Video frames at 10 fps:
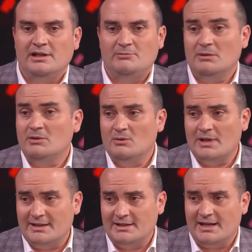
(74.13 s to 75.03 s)
Il primo
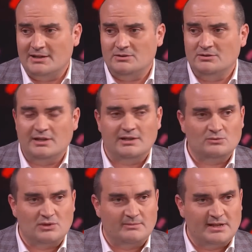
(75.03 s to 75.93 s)
riguarda i dati, che
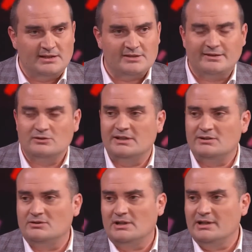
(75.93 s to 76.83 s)
naturalmente è già stato
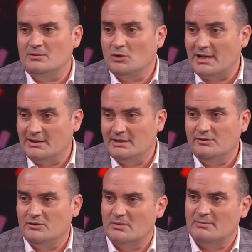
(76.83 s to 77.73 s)
detto è il carburante
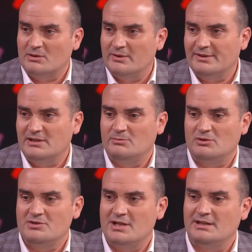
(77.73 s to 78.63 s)
insomma, per questa
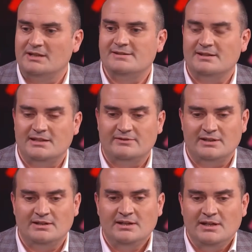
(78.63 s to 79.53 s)
tipologia di
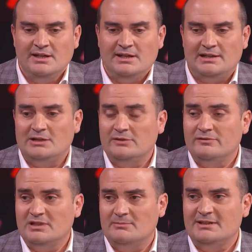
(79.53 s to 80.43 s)
iniziative. Il dato è
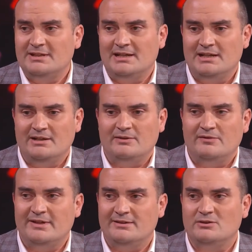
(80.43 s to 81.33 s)
fondamentale
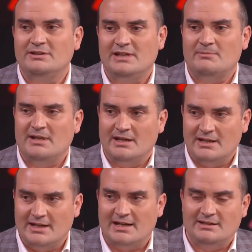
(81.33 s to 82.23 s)
visto in termini
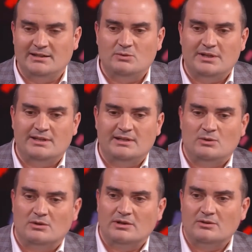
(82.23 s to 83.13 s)
aggregati e quindi
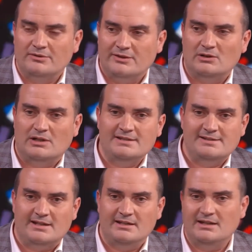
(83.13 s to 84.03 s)
quello che consiglio alle
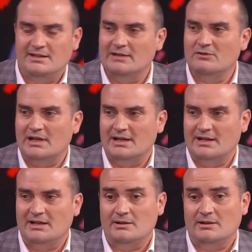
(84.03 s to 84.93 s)
aziende è di
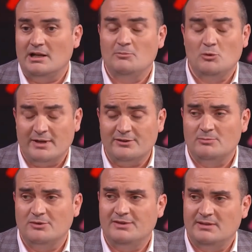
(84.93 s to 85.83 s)
lavorare al più
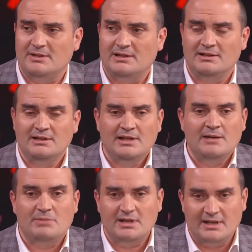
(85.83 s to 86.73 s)
presto possibile
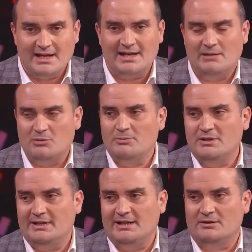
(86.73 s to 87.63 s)
per creare al
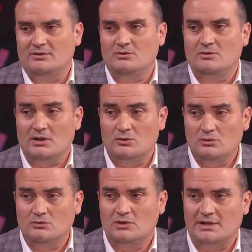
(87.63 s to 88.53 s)
proprio interno una
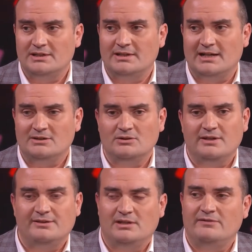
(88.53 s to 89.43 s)
cultura del dato
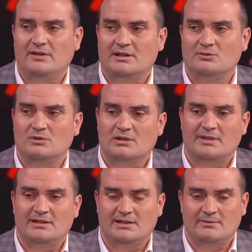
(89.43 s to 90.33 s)
che significa
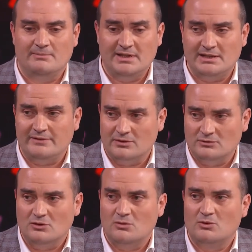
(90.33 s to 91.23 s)
naturalmente mettere a
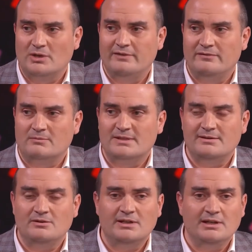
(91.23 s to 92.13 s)
fattor comune le
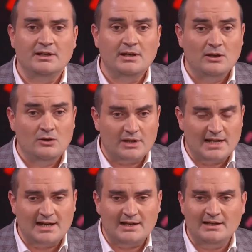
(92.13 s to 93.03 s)
informazioni,
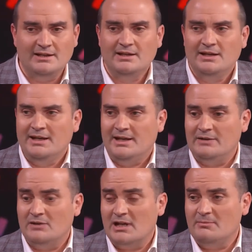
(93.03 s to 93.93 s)
correlarle e
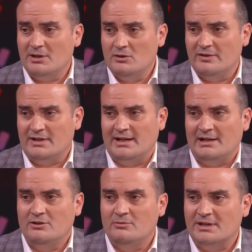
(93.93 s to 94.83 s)
lavorare per
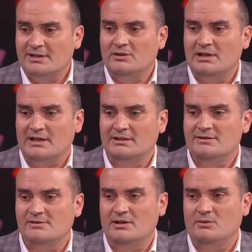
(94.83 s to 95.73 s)
governarle con particolare
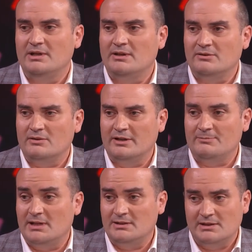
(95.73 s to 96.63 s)
attenzione a quelli che sono gli
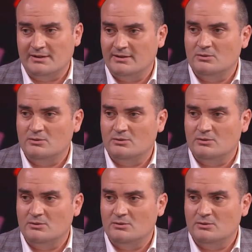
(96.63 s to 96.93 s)
aspetti della